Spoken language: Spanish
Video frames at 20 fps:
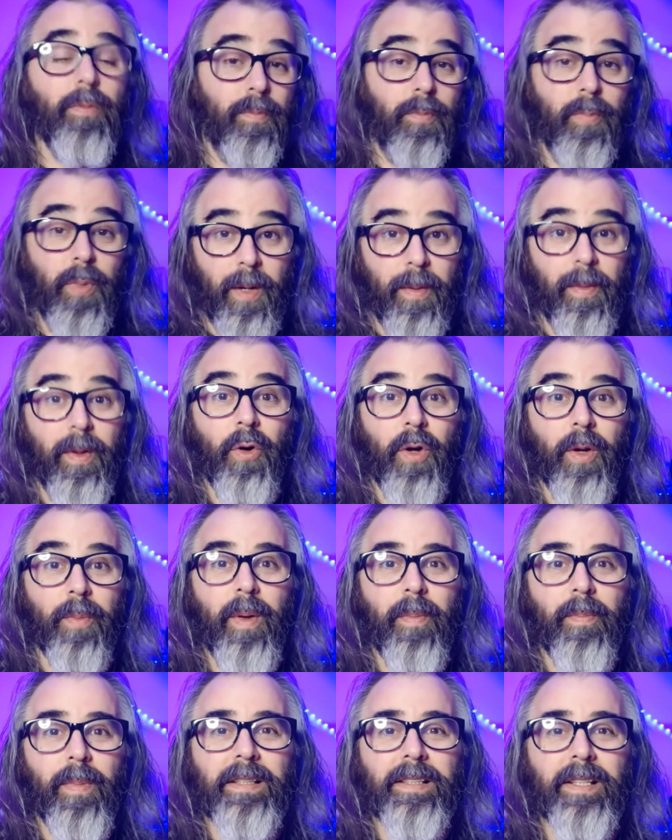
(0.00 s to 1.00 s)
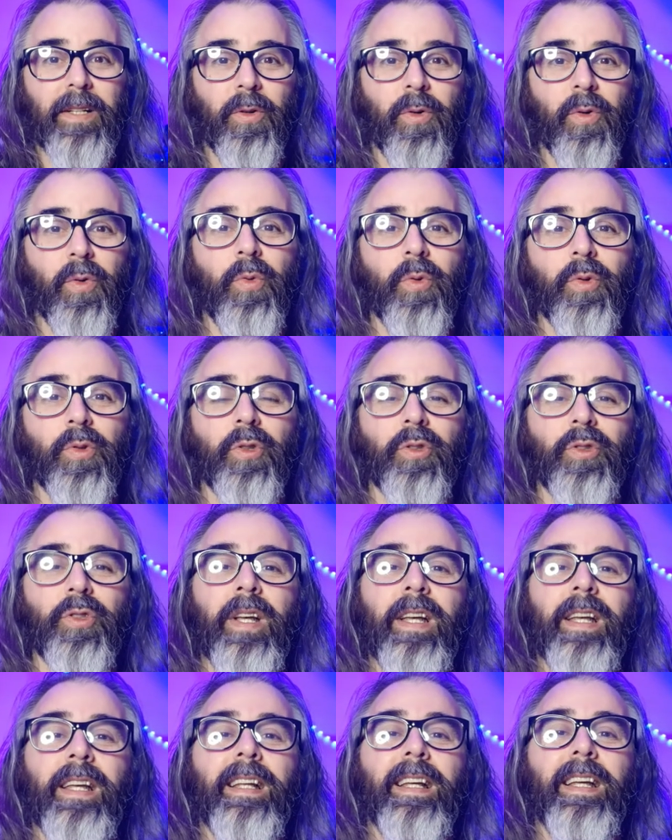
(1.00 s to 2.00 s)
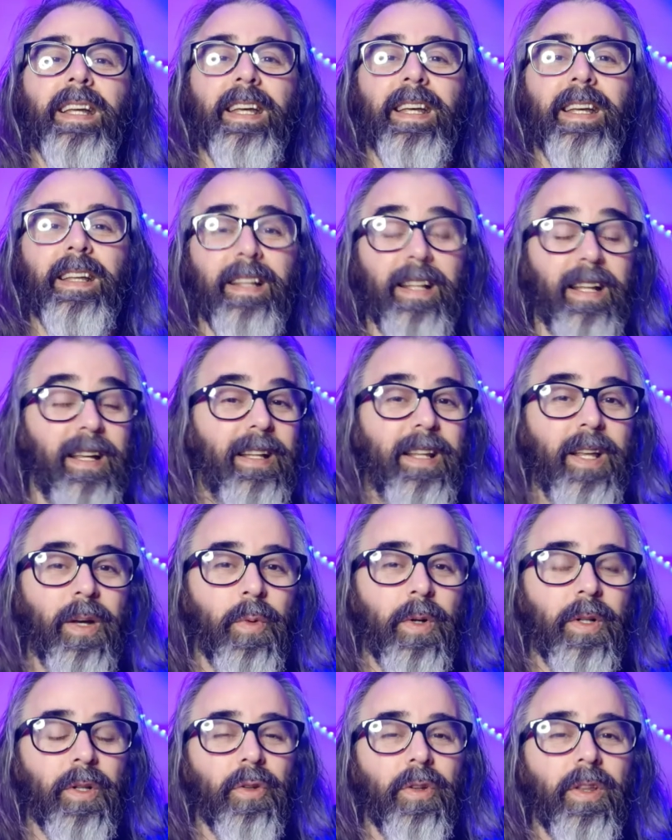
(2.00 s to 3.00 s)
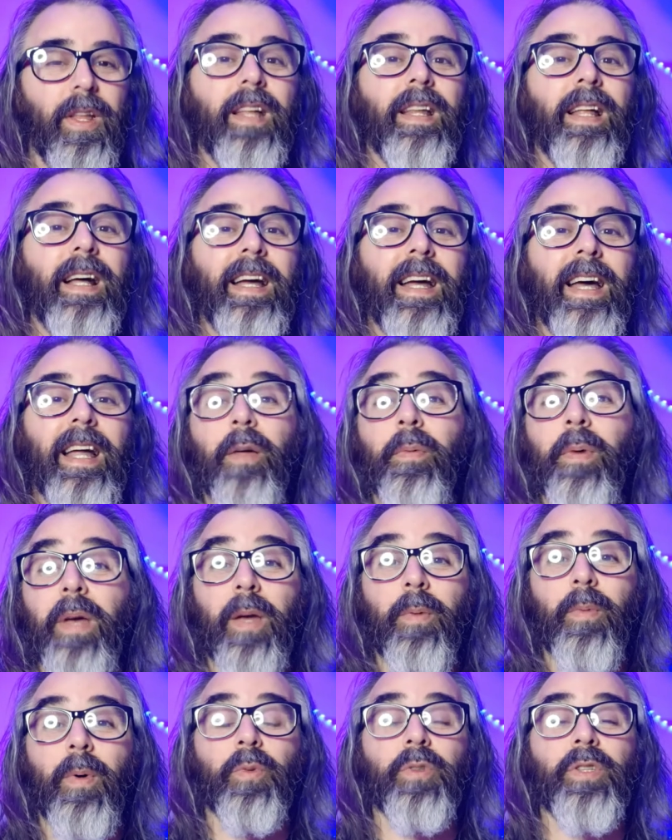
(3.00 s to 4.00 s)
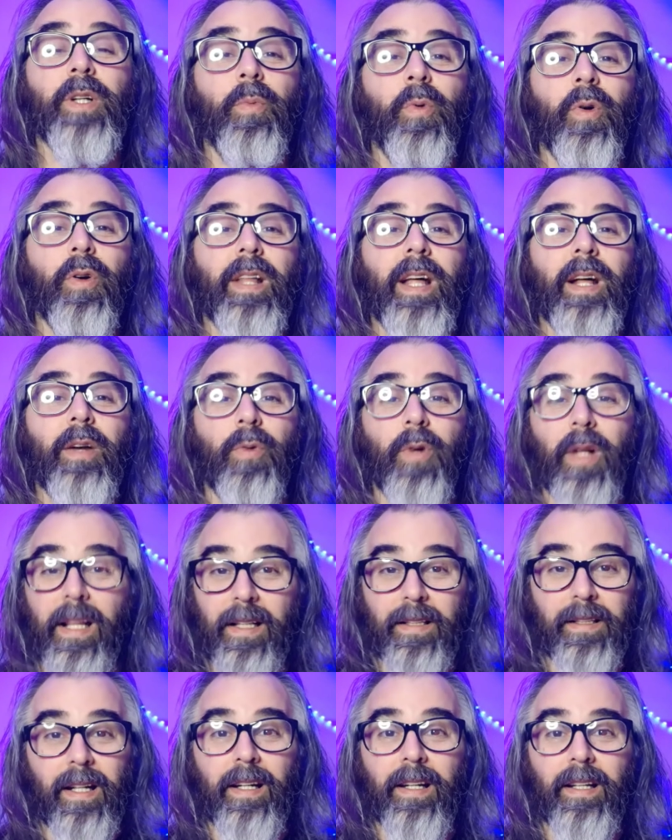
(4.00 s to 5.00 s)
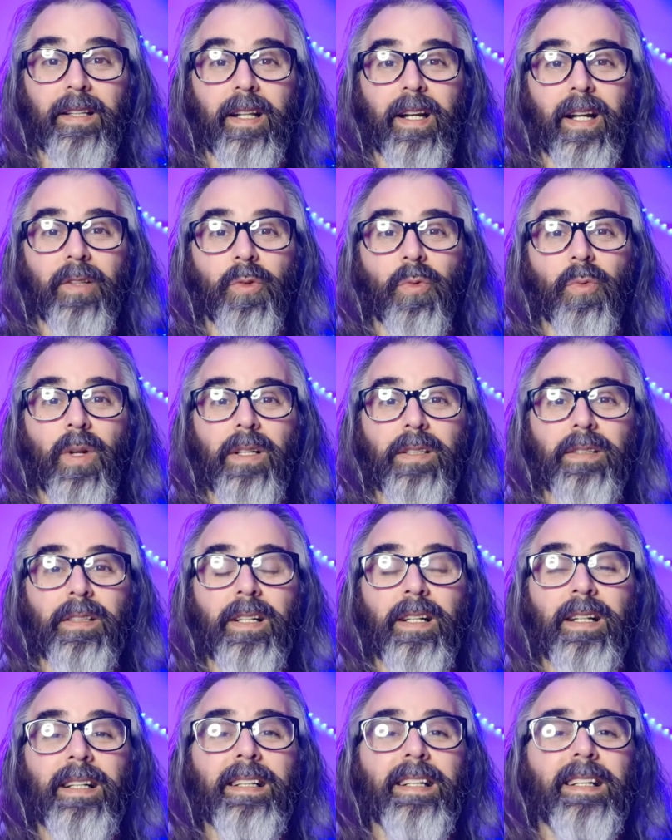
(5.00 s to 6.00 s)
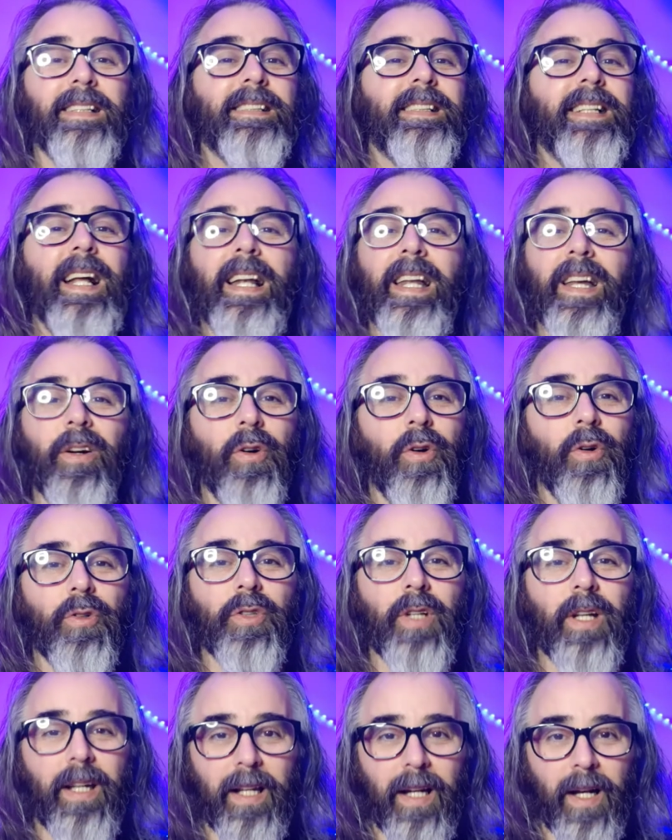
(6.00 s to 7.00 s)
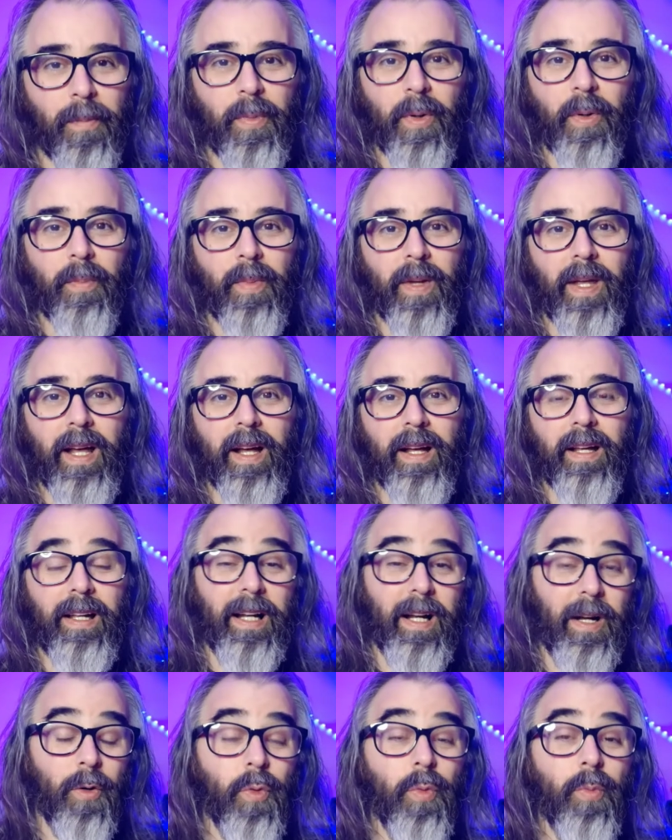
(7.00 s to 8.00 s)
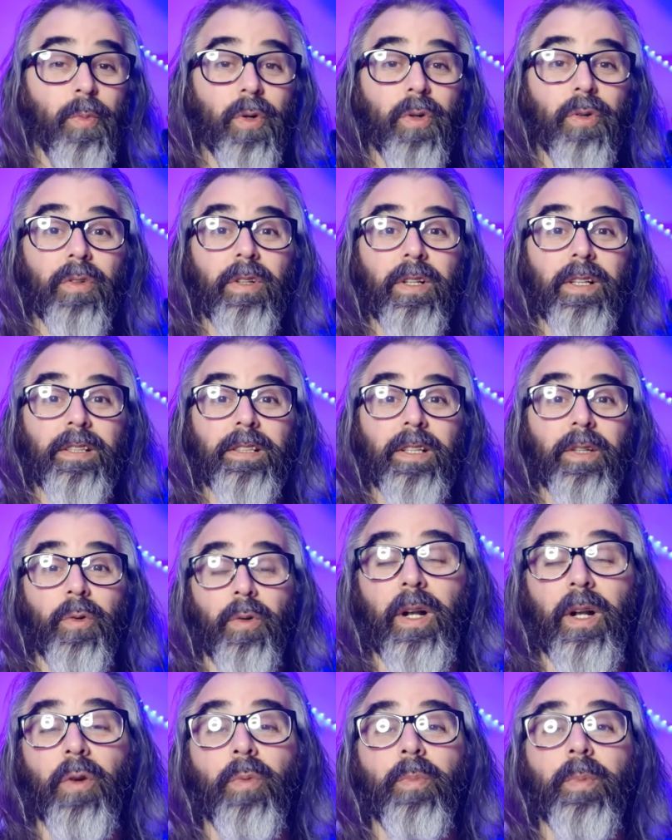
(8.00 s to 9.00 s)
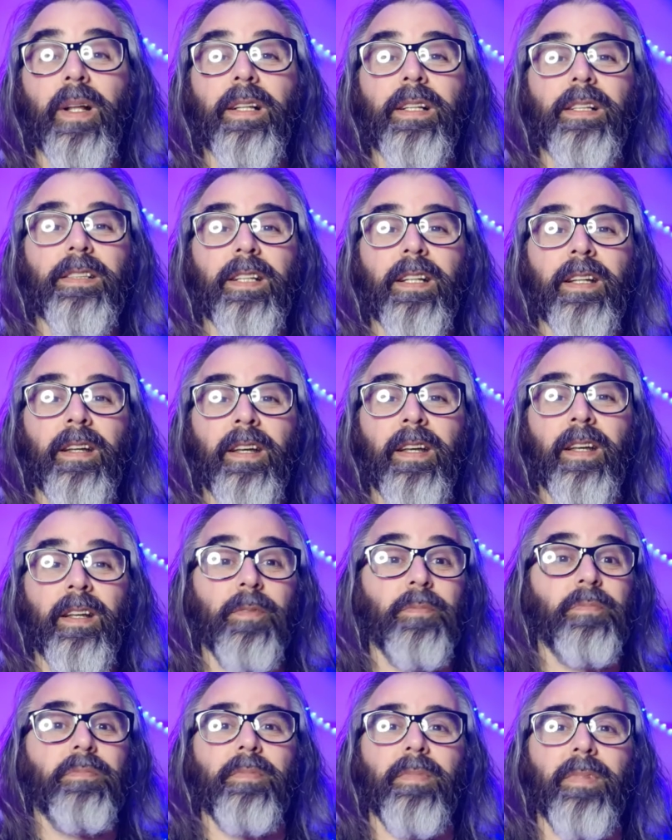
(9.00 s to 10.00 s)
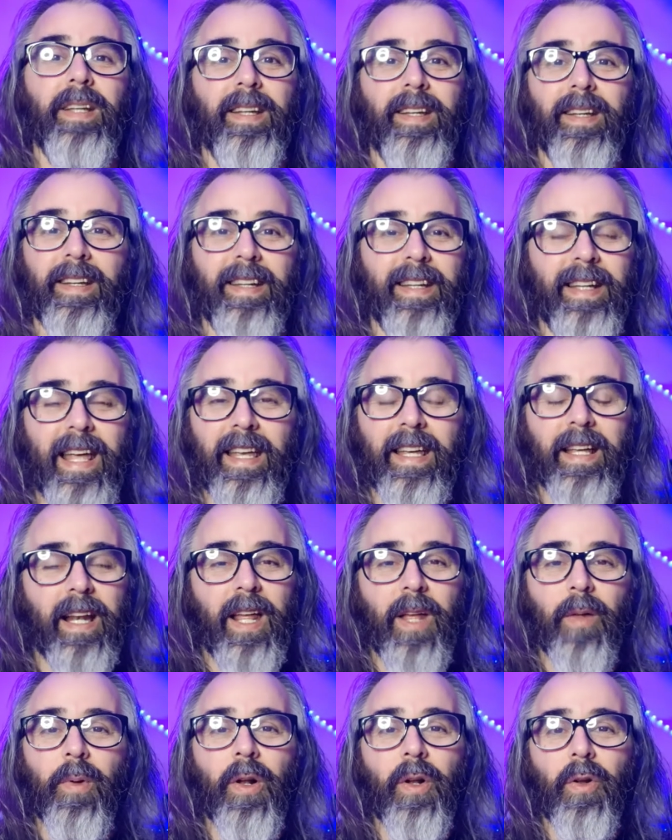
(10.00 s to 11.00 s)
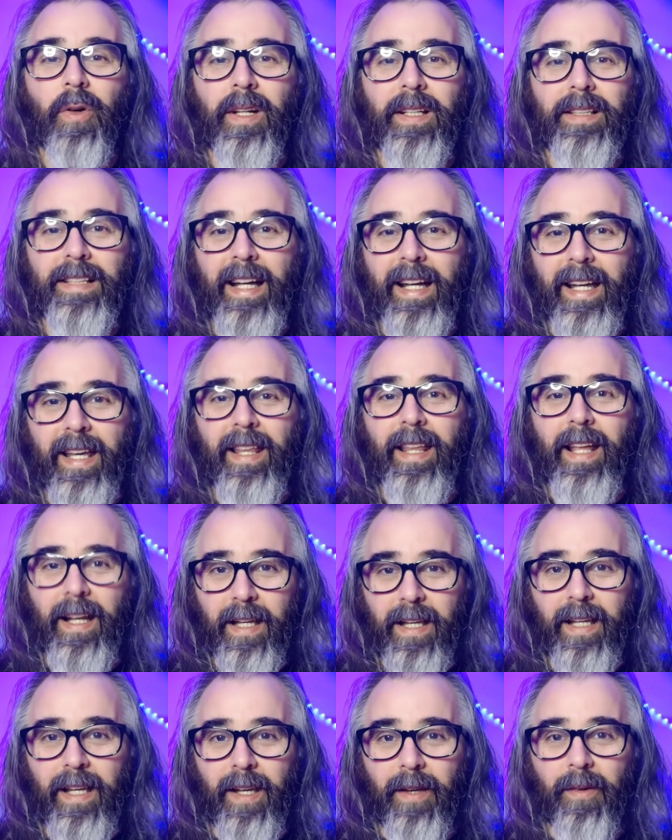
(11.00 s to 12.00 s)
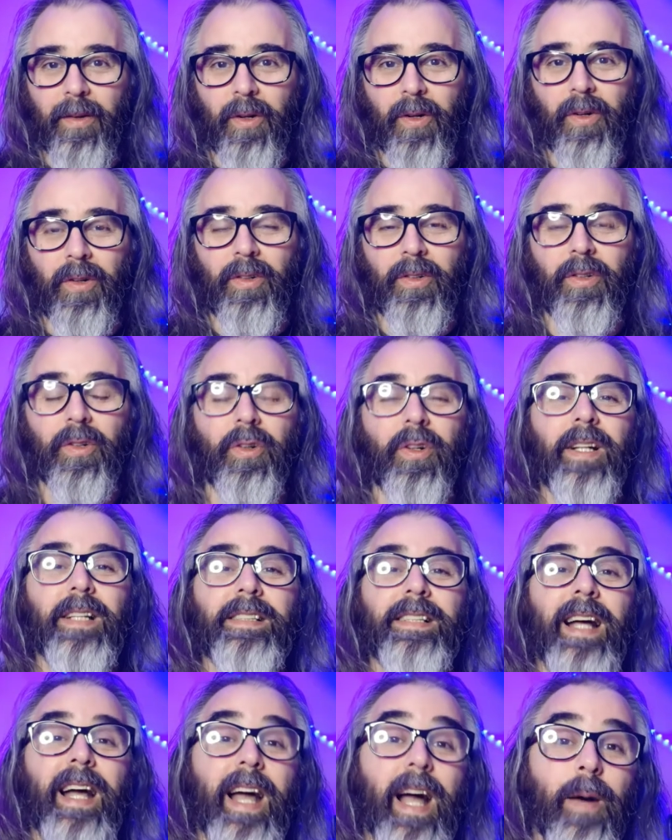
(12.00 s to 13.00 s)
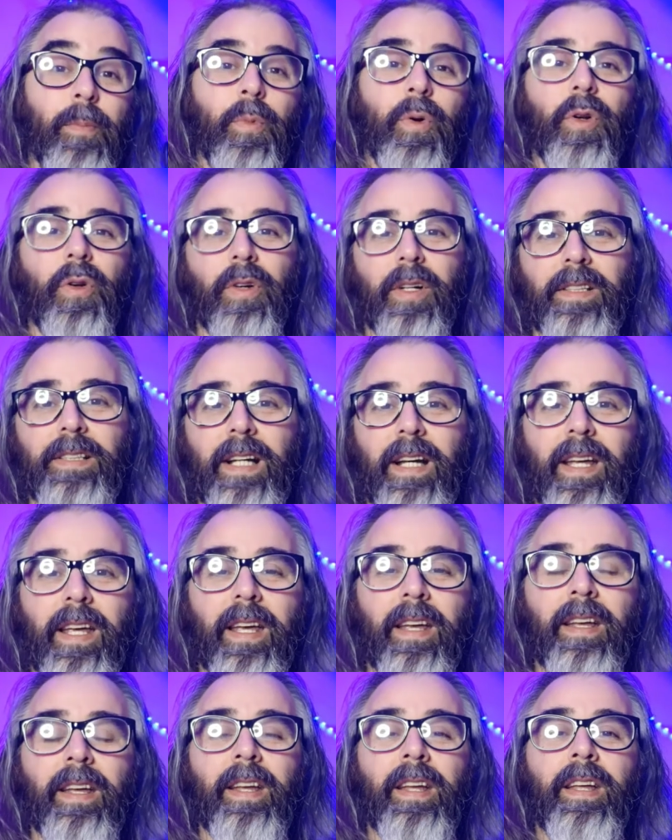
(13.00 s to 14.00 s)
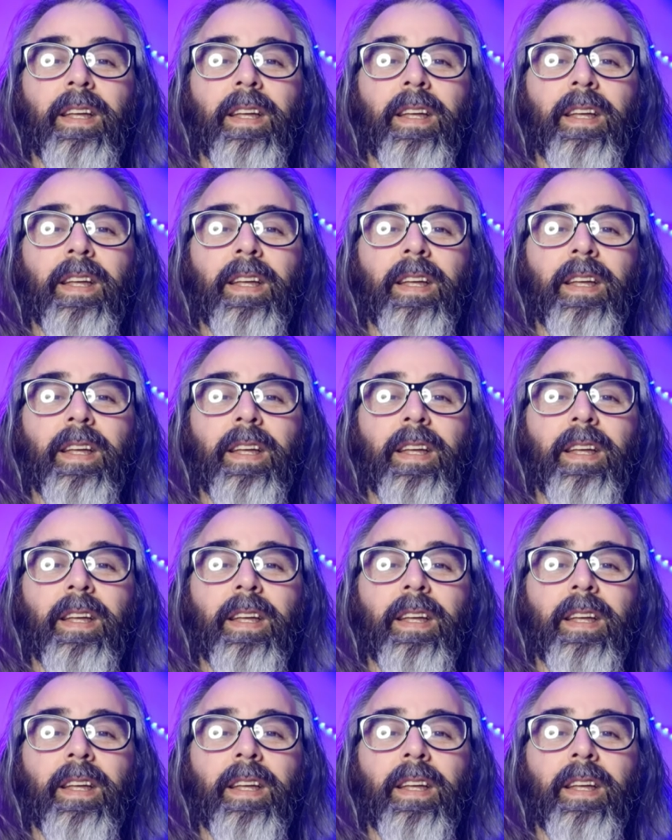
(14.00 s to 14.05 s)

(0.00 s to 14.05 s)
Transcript: porque es lo que me pasa en los cursos eh, de, cuentos de hadas, cada vez que vamos a abordar una de estas literaturas, salen cosas que la propia, el alumno dice, alumna dice, qué increíble lo que saqué de aquí, ¿no? Lo que sacamos, lo que saqué.